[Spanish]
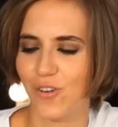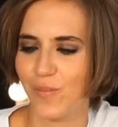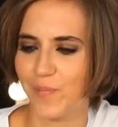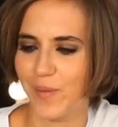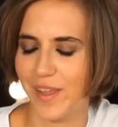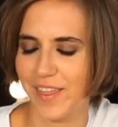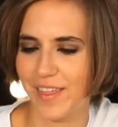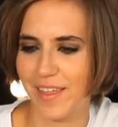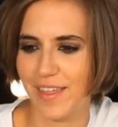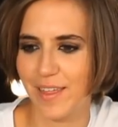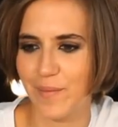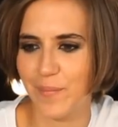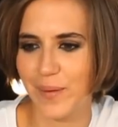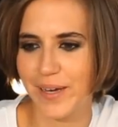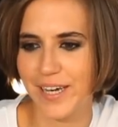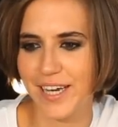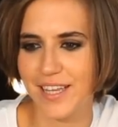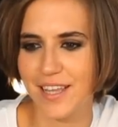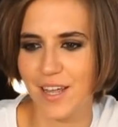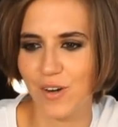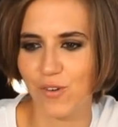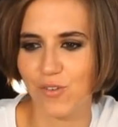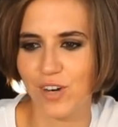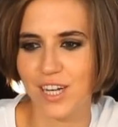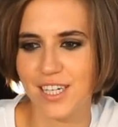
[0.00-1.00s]
empecé de
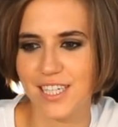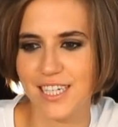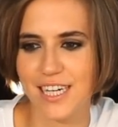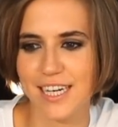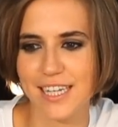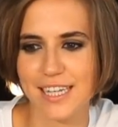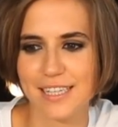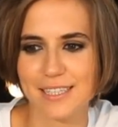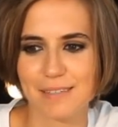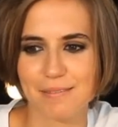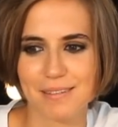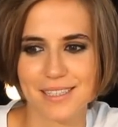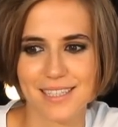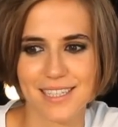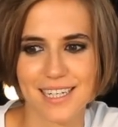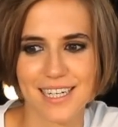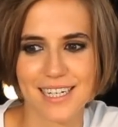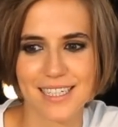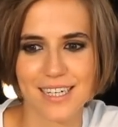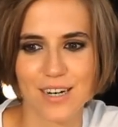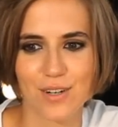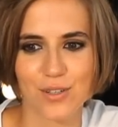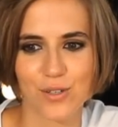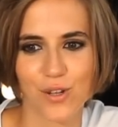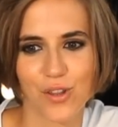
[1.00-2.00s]
pequeña en una serie de
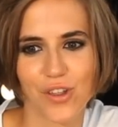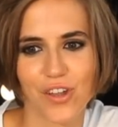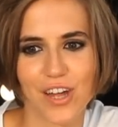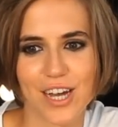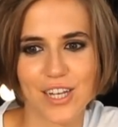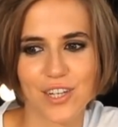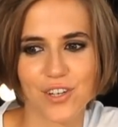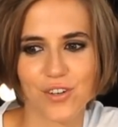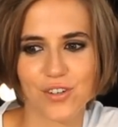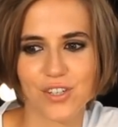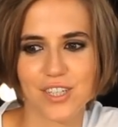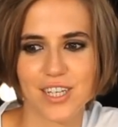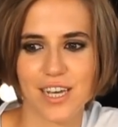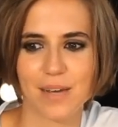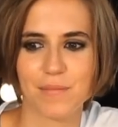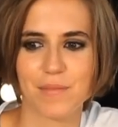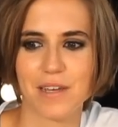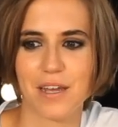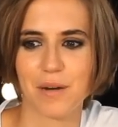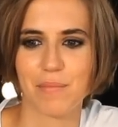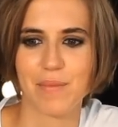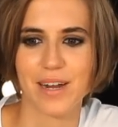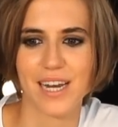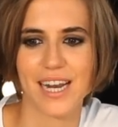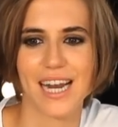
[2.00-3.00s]
TV3 a los 12 años que mi
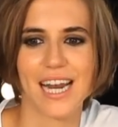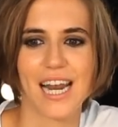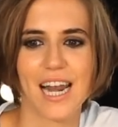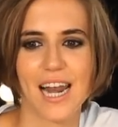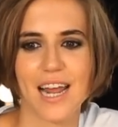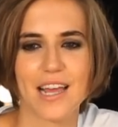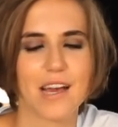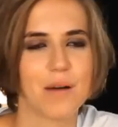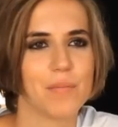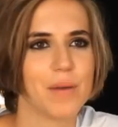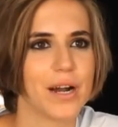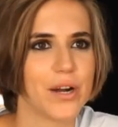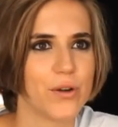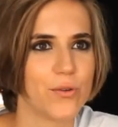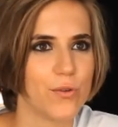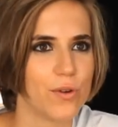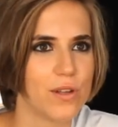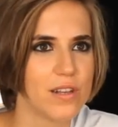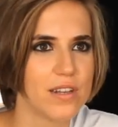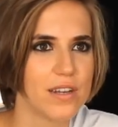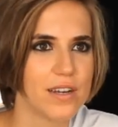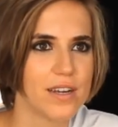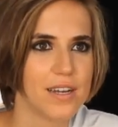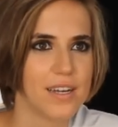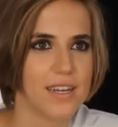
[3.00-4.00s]
hermana era Laia Marul